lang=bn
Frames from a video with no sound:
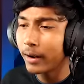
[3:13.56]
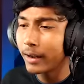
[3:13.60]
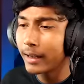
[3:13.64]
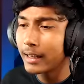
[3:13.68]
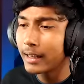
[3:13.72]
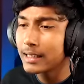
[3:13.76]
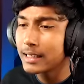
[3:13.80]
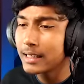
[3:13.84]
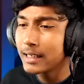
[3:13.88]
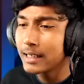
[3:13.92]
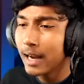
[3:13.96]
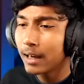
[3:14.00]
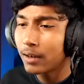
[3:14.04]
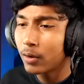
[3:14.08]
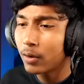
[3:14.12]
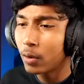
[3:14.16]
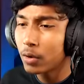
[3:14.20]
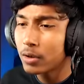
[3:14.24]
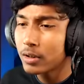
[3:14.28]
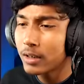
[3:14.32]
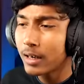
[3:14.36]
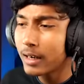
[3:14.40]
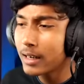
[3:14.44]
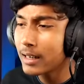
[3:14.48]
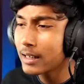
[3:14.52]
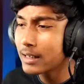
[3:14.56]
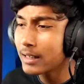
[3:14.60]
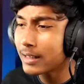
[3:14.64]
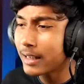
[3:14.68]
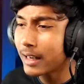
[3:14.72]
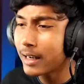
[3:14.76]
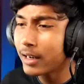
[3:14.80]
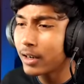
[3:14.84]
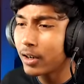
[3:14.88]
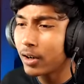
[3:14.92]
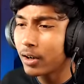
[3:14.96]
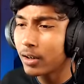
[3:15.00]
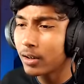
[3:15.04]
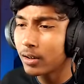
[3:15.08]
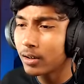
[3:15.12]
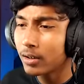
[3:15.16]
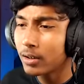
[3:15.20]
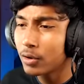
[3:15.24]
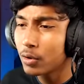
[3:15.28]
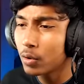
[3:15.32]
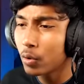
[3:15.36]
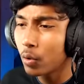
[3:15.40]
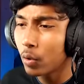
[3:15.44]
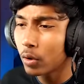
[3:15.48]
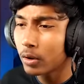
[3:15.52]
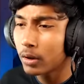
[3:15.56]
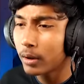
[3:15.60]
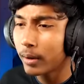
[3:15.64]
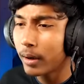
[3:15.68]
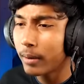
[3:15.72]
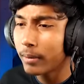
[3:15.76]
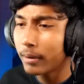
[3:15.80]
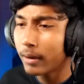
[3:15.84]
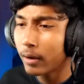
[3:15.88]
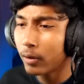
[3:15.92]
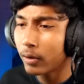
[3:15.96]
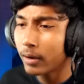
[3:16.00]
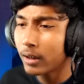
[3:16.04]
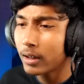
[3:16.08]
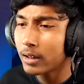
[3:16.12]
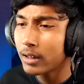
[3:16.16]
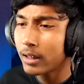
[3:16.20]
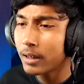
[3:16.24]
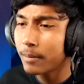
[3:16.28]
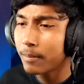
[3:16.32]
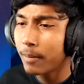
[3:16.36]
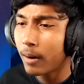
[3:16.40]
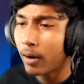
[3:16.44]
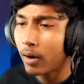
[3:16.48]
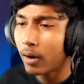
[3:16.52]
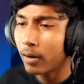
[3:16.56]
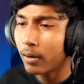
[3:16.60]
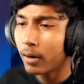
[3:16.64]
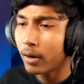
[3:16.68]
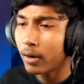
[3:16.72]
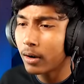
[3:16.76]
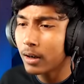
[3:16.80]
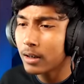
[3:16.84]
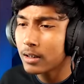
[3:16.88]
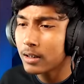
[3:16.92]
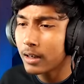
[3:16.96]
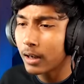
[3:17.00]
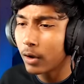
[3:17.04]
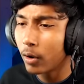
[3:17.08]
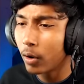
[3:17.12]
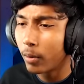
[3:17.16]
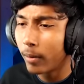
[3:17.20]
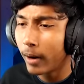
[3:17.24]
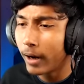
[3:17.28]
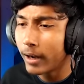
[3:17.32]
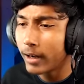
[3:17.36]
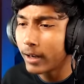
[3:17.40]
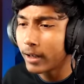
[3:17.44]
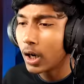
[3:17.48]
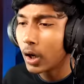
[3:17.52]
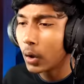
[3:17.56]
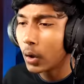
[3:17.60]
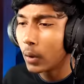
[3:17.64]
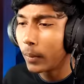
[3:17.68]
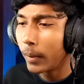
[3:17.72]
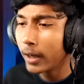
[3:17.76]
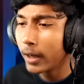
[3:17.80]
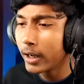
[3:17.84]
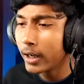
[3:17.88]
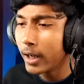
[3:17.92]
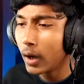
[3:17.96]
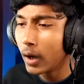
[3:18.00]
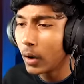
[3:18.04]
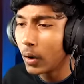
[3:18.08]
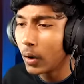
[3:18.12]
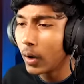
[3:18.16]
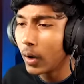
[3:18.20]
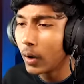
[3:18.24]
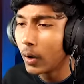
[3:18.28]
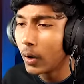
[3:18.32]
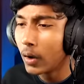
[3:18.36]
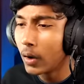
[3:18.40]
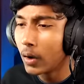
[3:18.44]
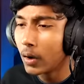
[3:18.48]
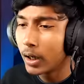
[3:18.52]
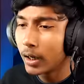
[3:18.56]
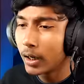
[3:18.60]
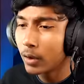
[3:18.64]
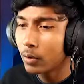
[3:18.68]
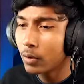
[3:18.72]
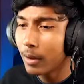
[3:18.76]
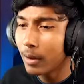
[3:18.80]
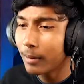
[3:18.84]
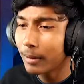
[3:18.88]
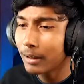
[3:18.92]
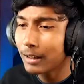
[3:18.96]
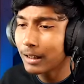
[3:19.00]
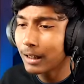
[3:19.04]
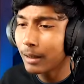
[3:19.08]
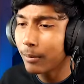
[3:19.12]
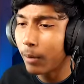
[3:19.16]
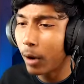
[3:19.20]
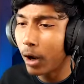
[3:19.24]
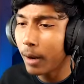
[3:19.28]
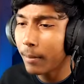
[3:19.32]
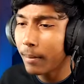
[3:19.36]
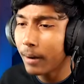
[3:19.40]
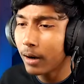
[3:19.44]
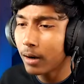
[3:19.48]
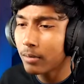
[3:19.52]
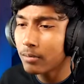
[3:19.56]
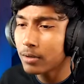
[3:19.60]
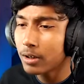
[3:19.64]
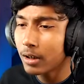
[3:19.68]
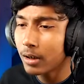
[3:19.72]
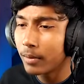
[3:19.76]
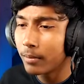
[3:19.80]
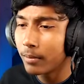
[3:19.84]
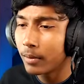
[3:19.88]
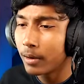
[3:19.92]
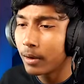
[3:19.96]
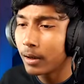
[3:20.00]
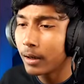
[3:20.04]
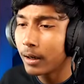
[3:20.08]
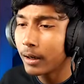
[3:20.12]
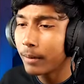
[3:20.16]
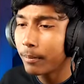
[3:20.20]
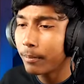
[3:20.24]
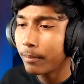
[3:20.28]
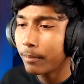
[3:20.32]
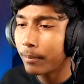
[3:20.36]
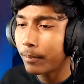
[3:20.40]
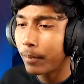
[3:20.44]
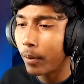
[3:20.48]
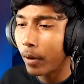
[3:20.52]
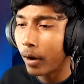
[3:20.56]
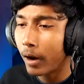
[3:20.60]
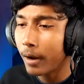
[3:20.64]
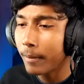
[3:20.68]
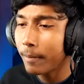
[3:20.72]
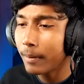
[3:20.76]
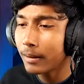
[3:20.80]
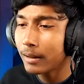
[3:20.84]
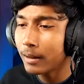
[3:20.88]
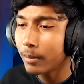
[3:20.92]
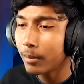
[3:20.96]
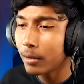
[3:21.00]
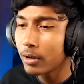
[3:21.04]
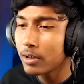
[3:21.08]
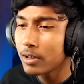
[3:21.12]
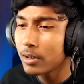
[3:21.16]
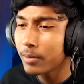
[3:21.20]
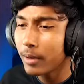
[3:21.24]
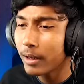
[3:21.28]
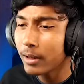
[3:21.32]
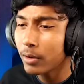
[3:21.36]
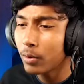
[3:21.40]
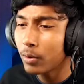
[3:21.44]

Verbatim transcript: হয়ে গেছি আর ঘোষ রাইডারের স্কেলিটন কিছু করতে পারবে কাউকে দেখি পাওয়ার পাওয়ার আছে হ্যালো ভাই হ্যালো ভাই হ্যালো হ্যালো আরে তুই আমাকে দেখে ভয় পা কমসে কম আরে ভয় পাতে বলেছি ভাই